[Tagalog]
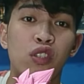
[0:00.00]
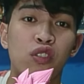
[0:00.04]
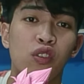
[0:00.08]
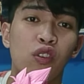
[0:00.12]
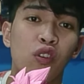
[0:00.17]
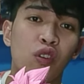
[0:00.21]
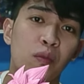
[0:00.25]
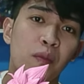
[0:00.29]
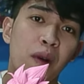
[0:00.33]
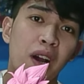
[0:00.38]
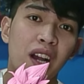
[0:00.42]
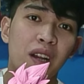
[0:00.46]

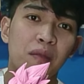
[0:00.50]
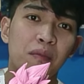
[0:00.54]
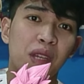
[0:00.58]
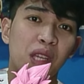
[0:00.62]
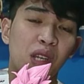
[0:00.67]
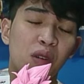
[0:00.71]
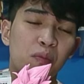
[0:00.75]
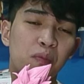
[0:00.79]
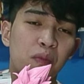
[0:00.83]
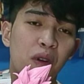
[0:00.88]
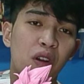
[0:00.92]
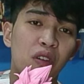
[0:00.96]
page ko, baka
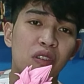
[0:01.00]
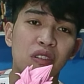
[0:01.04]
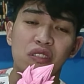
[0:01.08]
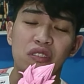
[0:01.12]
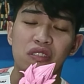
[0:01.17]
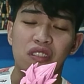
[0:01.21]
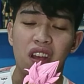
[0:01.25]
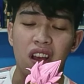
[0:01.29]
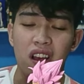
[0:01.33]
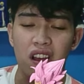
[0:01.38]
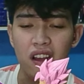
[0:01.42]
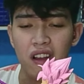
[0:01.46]
meron pa akong
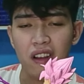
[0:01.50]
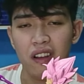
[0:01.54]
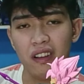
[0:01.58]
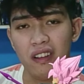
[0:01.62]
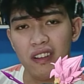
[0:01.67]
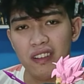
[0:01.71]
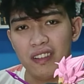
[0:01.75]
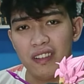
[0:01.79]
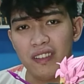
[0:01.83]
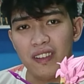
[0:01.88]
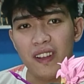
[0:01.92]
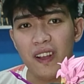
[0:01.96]
stock.
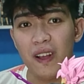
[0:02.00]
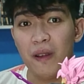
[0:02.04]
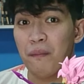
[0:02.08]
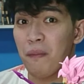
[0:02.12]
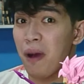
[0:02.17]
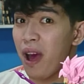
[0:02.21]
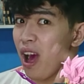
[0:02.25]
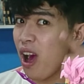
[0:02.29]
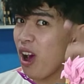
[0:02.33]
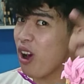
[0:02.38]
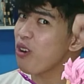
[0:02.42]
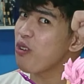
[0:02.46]

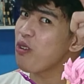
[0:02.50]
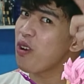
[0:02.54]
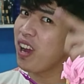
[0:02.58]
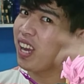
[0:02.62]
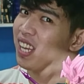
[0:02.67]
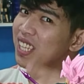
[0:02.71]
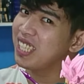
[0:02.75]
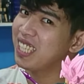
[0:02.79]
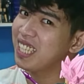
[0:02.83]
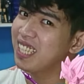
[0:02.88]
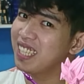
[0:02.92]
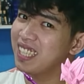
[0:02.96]
Makakuha
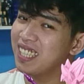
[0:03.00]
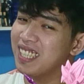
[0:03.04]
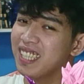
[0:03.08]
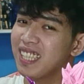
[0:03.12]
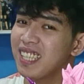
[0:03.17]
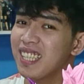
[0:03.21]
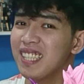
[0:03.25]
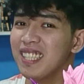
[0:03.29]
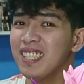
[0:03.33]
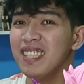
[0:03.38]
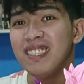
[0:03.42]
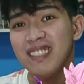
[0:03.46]
kayo ng
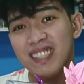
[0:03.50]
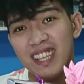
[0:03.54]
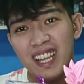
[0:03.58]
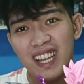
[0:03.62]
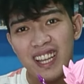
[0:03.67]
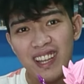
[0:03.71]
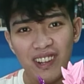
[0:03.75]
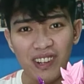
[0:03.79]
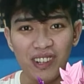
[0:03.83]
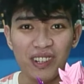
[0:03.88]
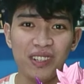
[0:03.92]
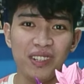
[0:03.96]

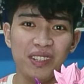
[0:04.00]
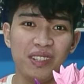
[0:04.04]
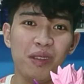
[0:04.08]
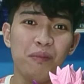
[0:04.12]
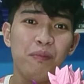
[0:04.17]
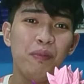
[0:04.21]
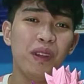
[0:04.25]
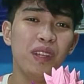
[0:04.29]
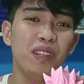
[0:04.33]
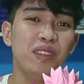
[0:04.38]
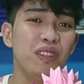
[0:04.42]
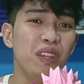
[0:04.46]
isa or
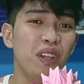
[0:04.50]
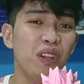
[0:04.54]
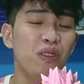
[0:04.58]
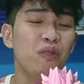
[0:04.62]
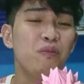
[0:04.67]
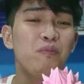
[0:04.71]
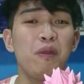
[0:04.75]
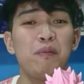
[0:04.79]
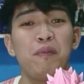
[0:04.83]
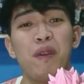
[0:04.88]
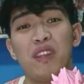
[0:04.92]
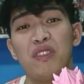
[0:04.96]
depende
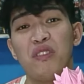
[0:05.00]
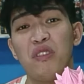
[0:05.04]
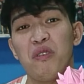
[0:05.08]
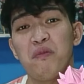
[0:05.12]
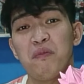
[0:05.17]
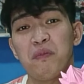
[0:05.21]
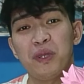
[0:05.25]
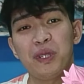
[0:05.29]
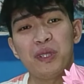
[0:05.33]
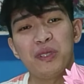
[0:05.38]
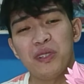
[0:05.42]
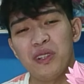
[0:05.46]
kung bibenta
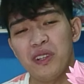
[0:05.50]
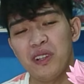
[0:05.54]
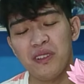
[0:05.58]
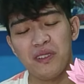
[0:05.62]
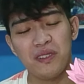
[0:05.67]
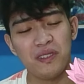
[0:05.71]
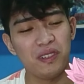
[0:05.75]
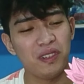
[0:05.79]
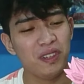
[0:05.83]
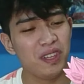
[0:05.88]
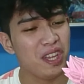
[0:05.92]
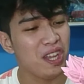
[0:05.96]
kayo personal
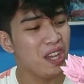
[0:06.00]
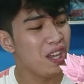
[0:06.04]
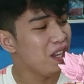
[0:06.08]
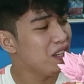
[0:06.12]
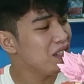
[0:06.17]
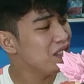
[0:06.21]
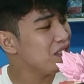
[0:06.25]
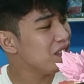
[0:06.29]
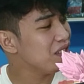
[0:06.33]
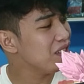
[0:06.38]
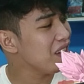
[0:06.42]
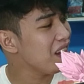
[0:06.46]
ko.
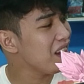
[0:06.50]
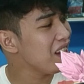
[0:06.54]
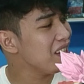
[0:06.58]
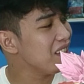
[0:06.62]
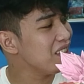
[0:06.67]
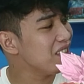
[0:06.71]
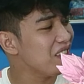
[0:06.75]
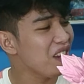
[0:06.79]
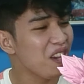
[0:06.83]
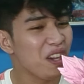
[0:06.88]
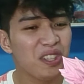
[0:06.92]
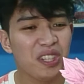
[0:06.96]
So
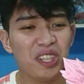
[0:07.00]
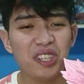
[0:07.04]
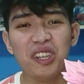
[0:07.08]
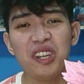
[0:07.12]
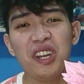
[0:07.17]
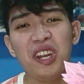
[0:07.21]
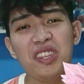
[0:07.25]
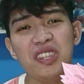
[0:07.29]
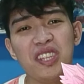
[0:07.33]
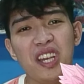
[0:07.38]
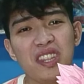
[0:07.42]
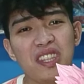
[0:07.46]
guys,
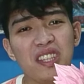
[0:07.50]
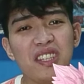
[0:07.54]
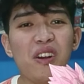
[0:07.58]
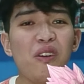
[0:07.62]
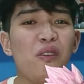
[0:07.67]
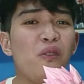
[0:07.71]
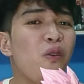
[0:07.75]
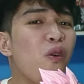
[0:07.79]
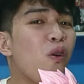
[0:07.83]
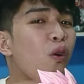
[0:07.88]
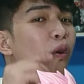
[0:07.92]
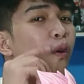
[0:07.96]
ngayon i-rate natin
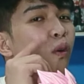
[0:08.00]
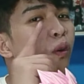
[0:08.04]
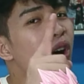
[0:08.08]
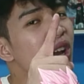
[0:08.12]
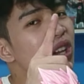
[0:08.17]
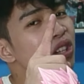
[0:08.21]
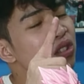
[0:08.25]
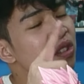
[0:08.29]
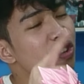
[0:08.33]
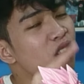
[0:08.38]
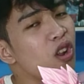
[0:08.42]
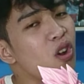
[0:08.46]
ang
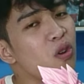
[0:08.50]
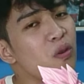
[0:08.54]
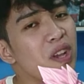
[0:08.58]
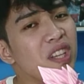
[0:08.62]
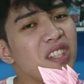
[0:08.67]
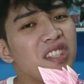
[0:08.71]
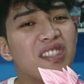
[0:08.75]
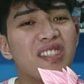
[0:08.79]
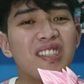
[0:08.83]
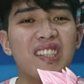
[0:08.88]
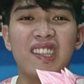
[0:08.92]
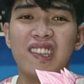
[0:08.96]
1 is the
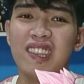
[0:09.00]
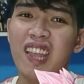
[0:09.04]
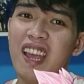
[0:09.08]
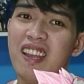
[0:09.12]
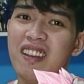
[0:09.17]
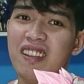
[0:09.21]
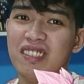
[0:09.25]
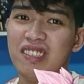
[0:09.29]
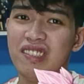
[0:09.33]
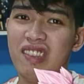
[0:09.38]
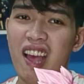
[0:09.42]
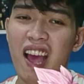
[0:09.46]
lowest,
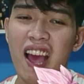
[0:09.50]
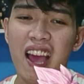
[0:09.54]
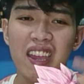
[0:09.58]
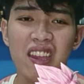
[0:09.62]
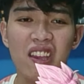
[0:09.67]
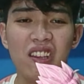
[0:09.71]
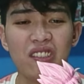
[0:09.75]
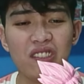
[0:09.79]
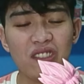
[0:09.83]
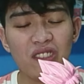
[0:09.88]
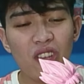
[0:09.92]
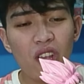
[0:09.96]
10 is the
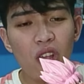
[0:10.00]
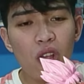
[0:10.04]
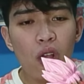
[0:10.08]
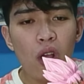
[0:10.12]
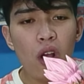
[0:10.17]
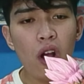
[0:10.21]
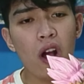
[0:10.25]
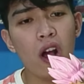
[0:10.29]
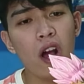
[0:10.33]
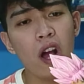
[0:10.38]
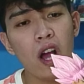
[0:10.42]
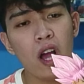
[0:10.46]
highest.
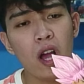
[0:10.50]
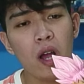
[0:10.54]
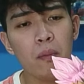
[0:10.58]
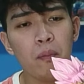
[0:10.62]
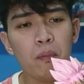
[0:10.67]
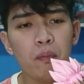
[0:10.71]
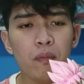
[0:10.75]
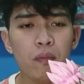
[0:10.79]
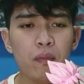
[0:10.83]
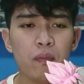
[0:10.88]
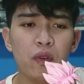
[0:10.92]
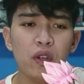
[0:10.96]
Uh,
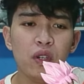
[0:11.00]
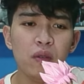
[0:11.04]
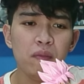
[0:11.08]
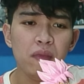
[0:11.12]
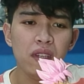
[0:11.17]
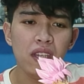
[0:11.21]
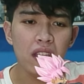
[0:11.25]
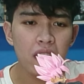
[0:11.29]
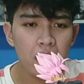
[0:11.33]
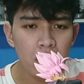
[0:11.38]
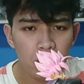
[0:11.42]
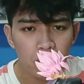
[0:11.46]
for
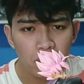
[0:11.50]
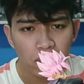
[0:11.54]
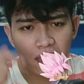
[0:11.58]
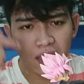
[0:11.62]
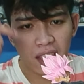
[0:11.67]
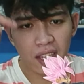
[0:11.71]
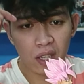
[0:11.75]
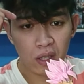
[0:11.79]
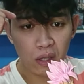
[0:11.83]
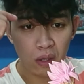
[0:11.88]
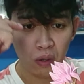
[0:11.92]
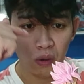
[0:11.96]
me,
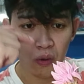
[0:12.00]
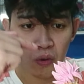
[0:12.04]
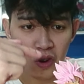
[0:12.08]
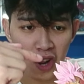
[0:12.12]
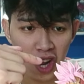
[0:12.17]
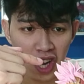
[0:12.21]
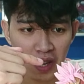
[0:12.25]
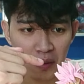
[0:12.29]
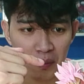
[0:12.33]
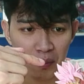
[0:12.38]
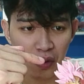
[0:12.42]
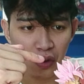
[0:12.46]

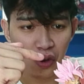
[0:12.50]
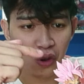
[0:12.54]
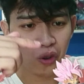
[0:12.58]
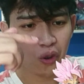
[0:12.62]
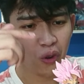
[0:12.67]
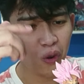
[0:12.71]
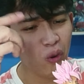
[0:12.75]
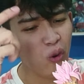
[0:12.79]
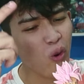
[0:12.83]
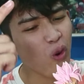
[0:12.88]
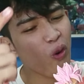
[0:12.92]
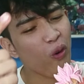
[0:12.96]
gulay ng buhok,